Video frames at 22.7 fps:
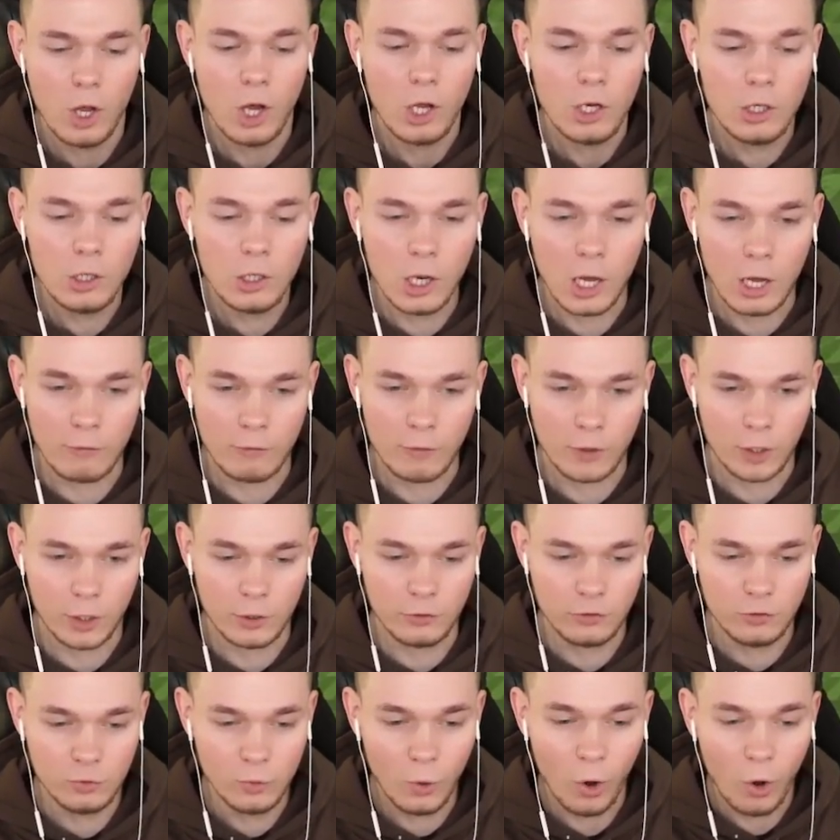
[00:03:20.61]
Lava rein
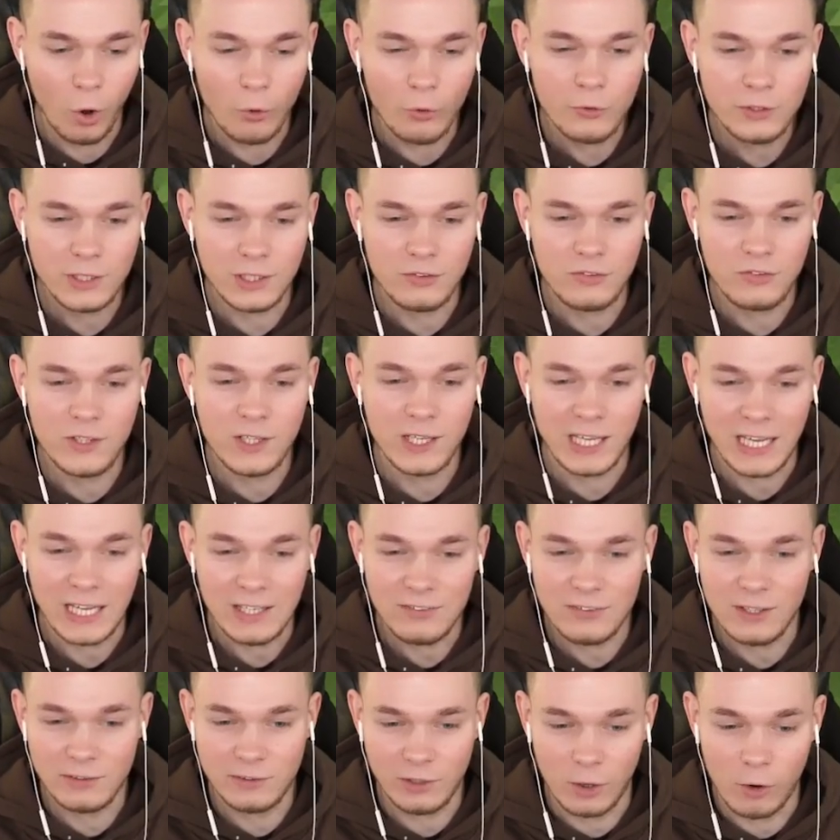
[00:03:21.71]
tue und jetzt hier
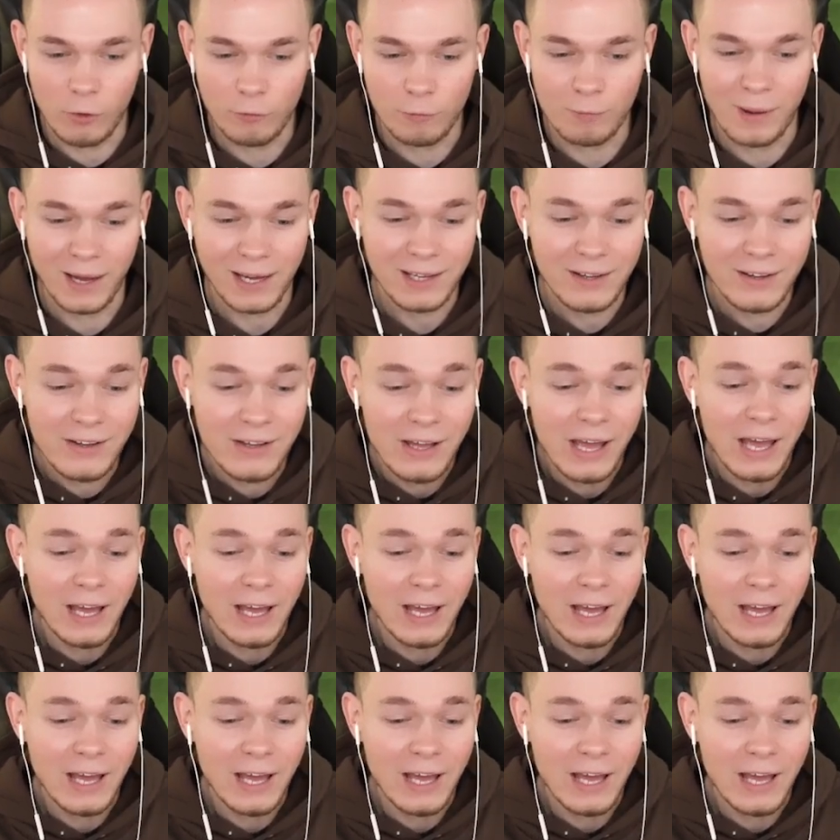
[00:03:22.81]
richtig drauf mache,